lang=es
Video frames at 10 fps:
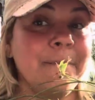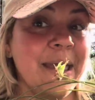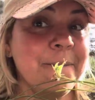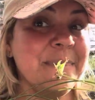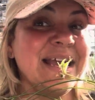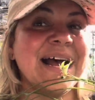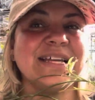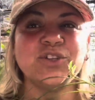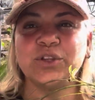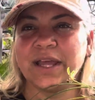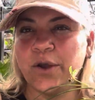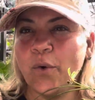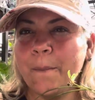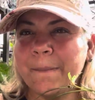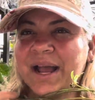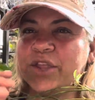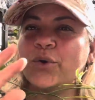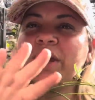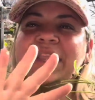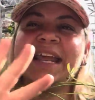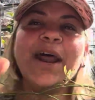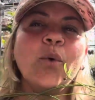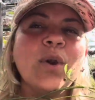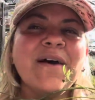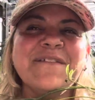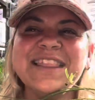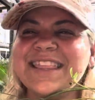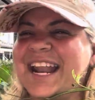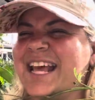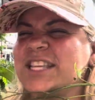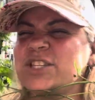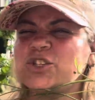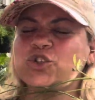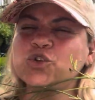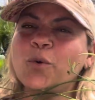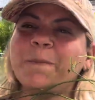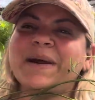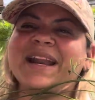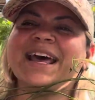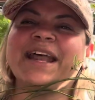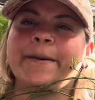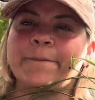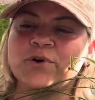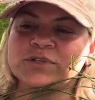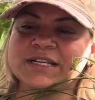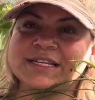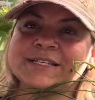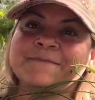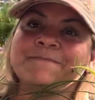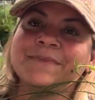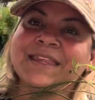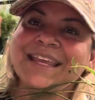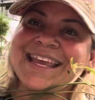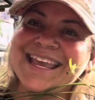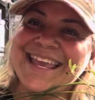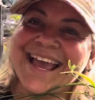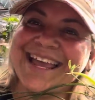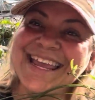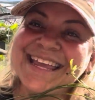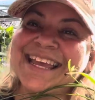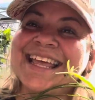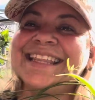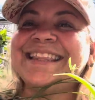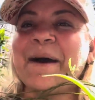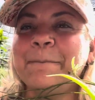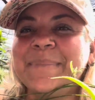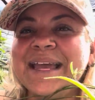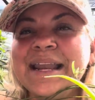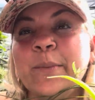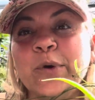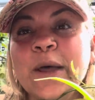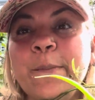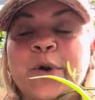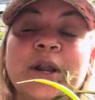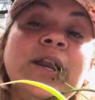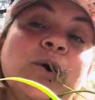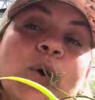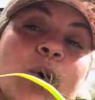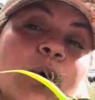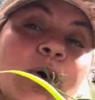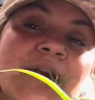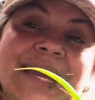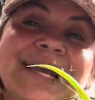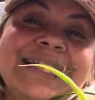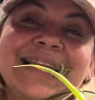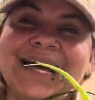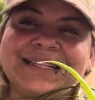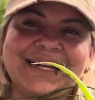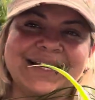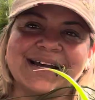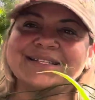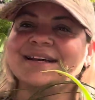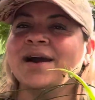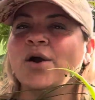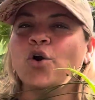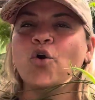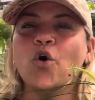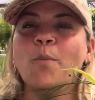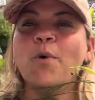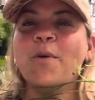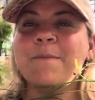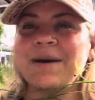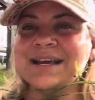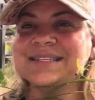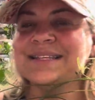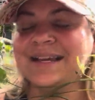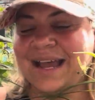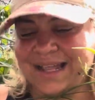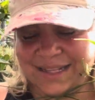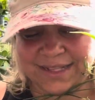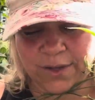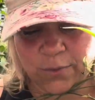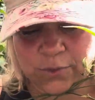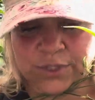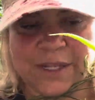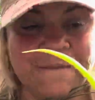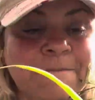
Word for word: En mi caso tengo un baño que tiene unas ventanas súper hermosas y ahí también la puedes poner o en la terraza, como más a ti te guste.